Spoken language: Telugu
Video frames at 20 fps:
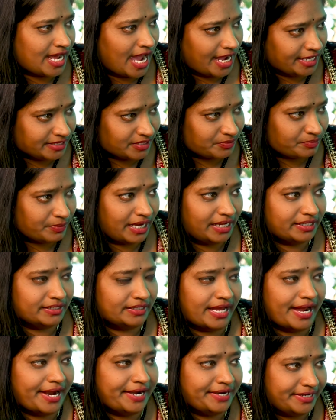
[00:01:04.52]
ఇన్
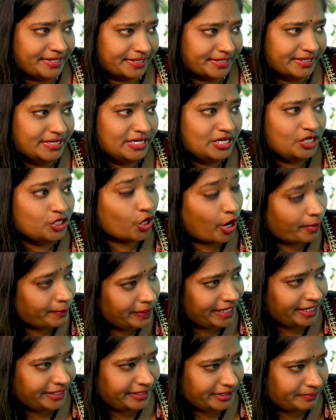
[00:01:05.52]
హైదరాబాద్ హ్యాడ్
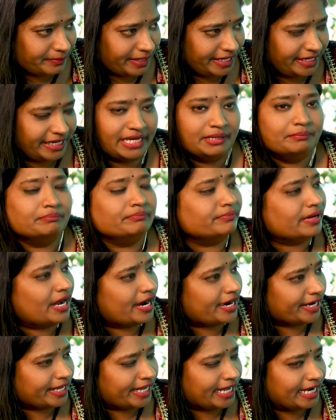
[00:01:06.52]
నామినేటెడ్ మై నేమ్
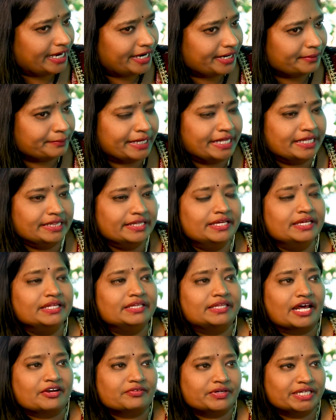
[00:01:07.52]
అక్కడికి వెళ్ళడం అయింది
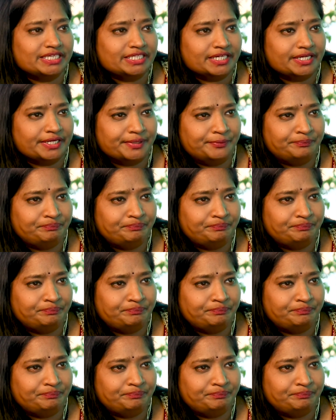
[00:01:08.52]
తర్వాత